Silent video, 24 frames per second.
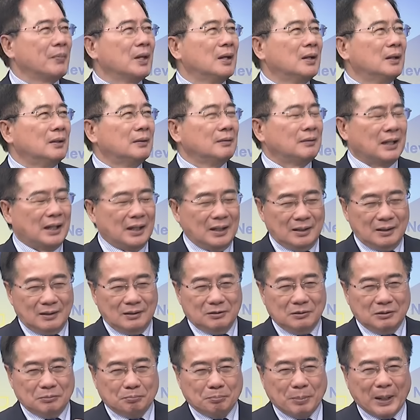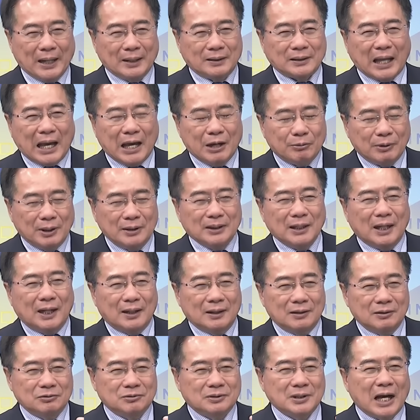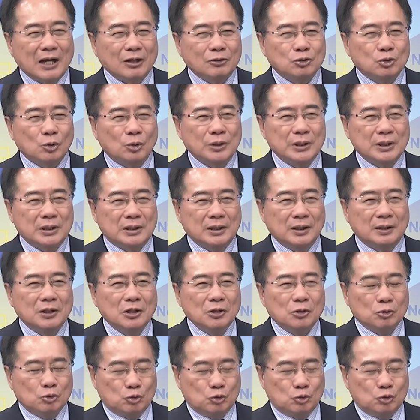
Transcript: 嗯，那把台湾呐当做一个